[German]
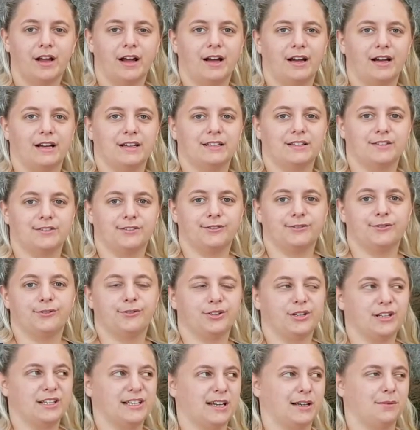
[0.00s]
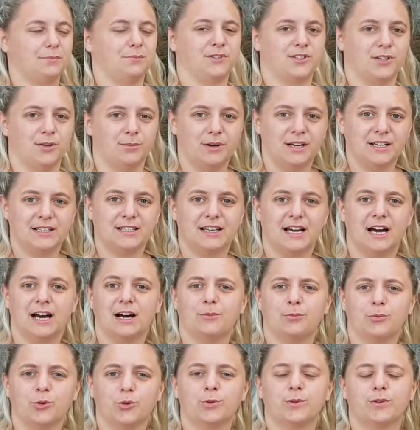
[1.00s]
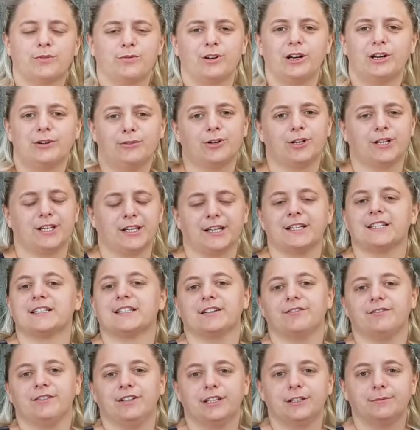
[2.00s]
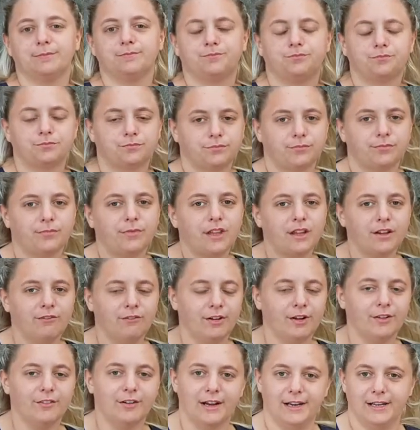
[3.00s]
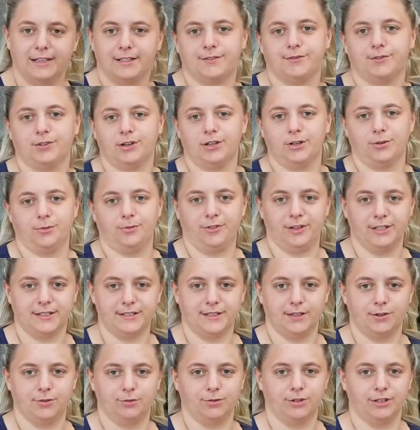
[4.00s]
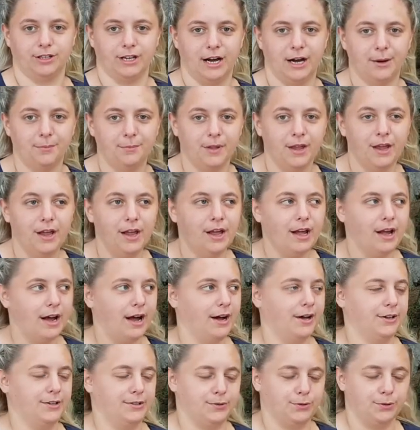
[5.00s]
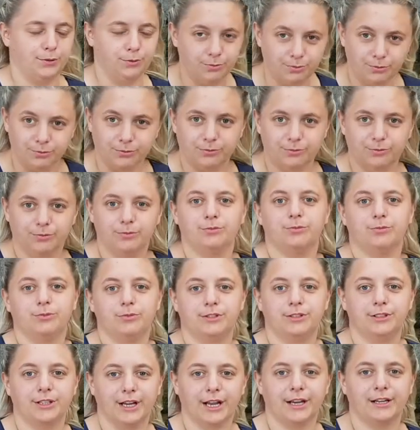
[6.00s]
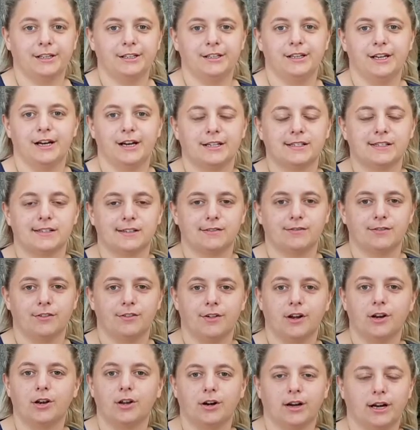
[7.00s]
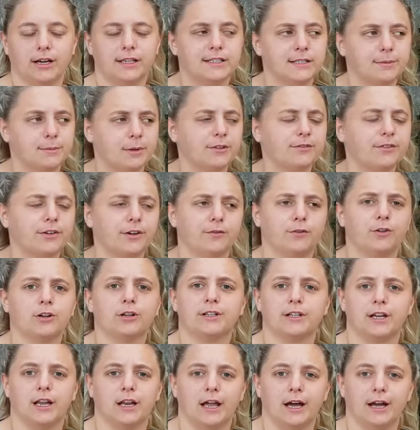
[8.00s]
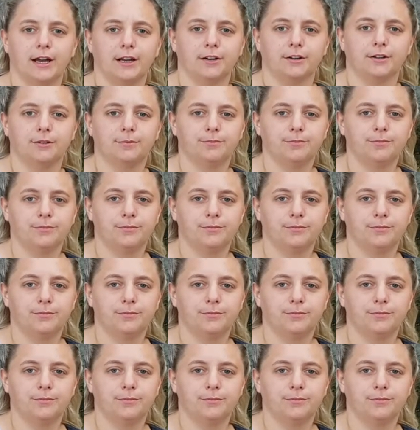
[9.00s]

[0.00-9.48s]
Also wirklich am Sommertag muss man vielleicht wirklich reservieren. Wir waren jetzt wirklich um 14 Uhr da. Also direkt die ersten. Wir waren auch ganz am Anfang wirklich alleine.